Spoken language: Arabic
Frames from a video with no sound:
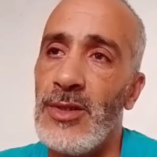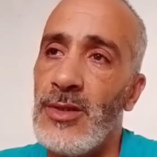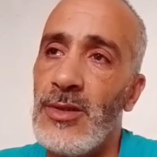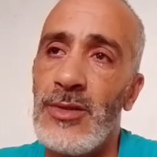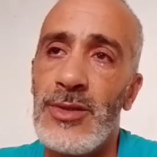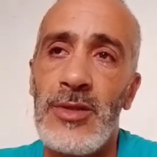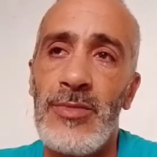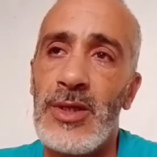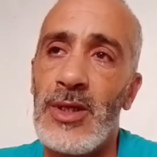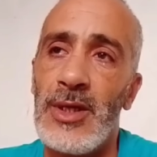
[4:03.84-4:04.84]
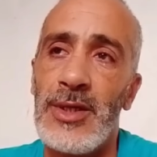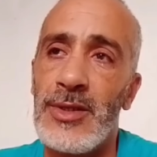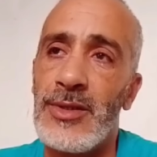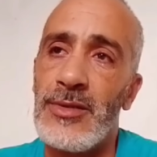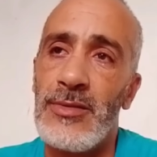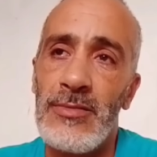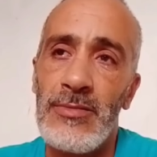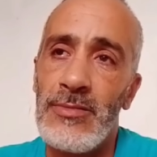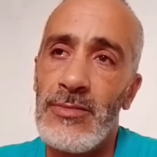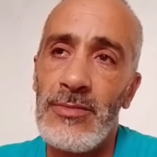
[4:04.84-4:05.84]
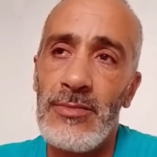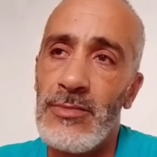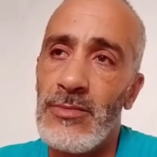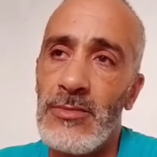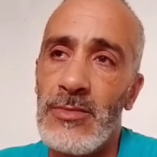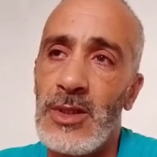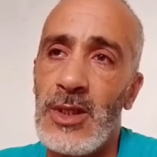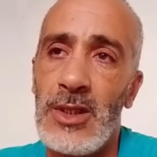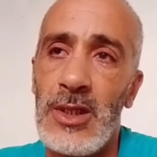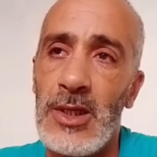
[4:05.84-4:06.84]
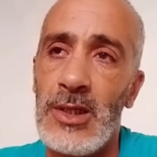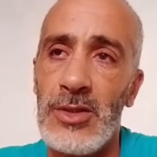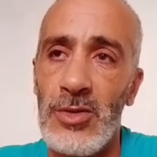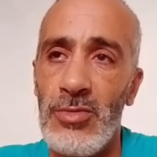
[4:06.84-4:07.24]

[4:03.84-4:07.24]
نسيبي كنعيط كاش لك يجو